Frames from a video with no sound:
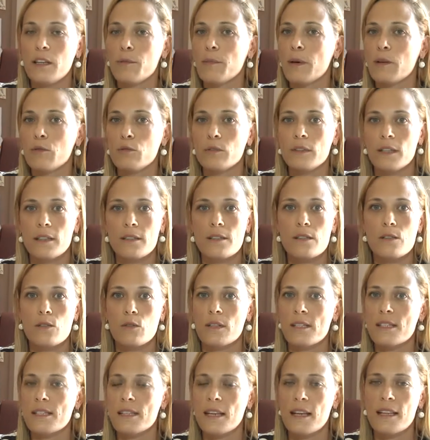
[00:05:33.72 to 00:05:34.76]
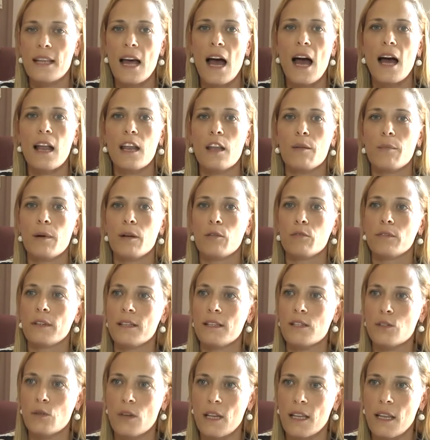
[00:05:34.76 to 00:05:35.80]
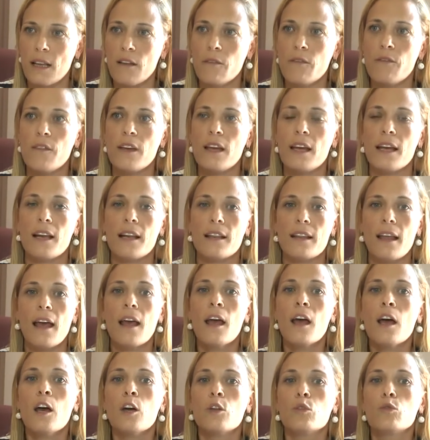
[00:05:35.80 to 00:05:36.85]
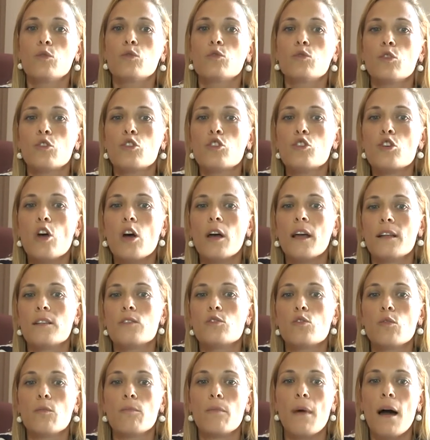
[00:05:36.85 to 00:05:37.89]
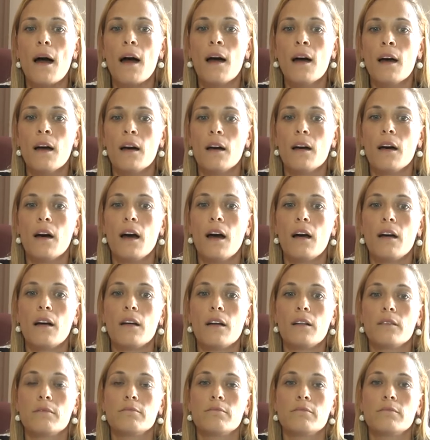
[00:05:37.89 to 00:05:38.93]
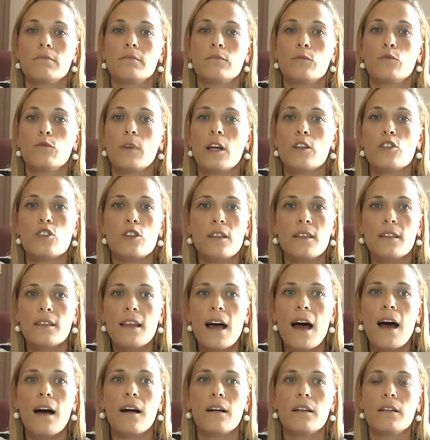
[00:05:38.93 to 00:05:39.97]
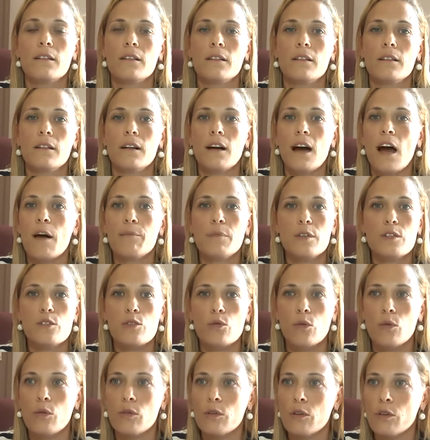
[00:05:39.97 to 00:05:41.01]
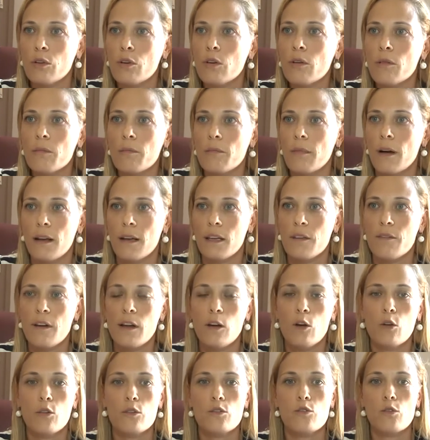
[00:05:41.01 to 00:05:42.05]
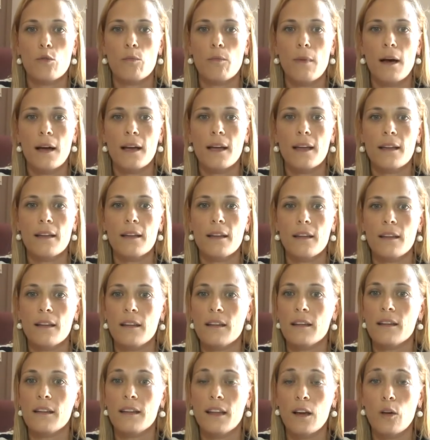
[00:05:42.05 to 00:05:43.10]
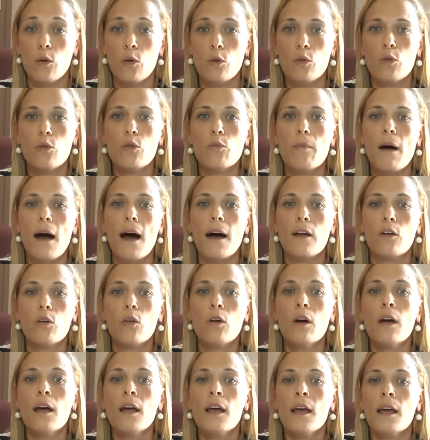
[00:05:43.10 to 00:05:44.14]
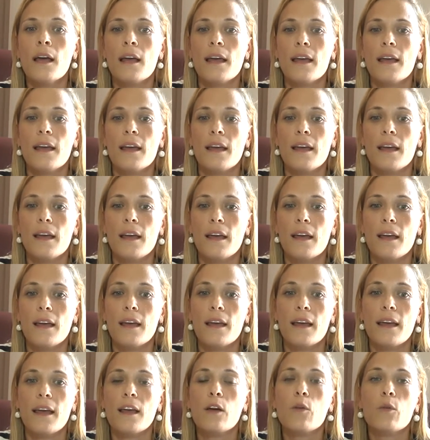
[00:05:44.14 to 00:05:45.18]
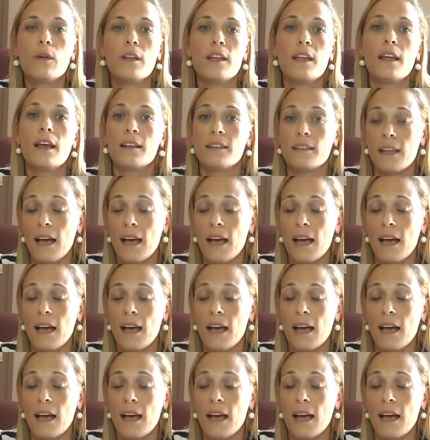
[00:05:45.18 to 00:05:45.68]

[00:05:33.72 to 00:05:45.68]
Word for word: di manutenzione stradale, manutenzione del verde, tutto ciò che insomma eh, una città eh, ha bisogno a livello insomma anche di, di decoro urbano e, e, quindi